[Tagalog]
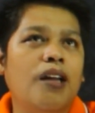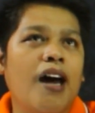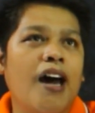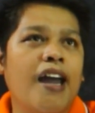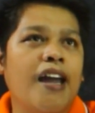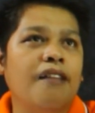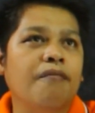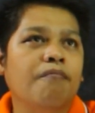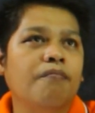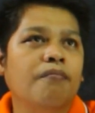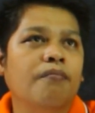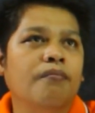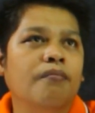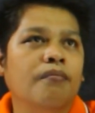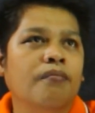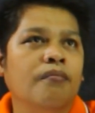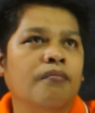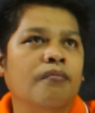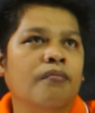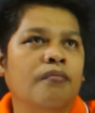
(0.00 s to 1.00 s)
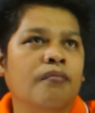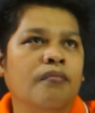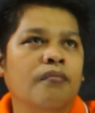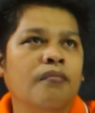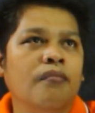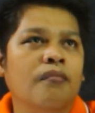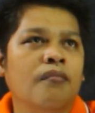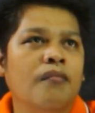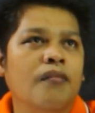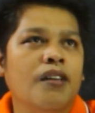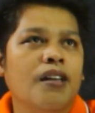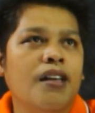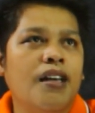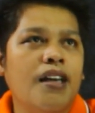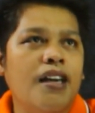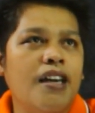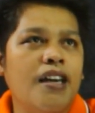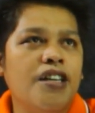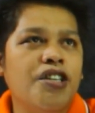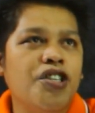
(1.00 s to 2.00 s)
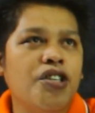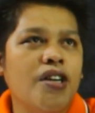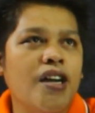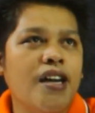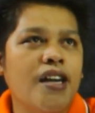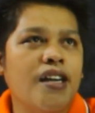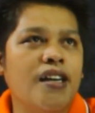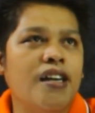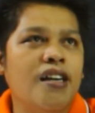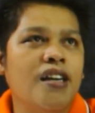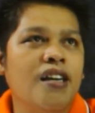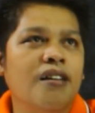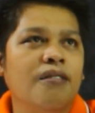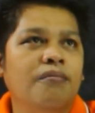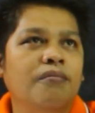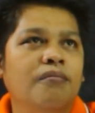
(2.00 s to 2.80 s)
line HI.